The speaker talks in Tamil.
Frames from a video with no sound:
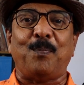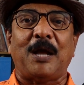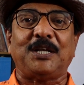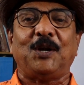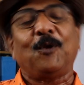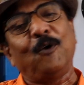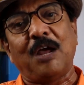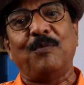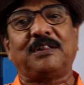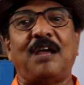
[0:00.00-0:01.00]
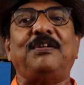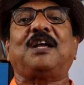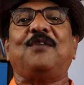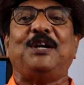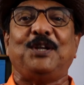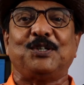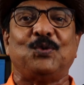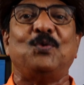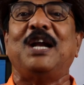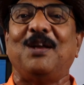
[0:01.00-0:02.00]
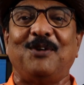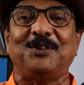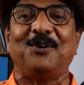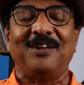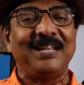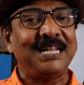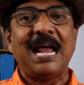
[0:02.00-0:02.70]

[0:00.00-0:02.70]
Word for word: பையனையோ நம்ம தவிர்க்க வேண்டிய சூழ்நிலை வந்துடும்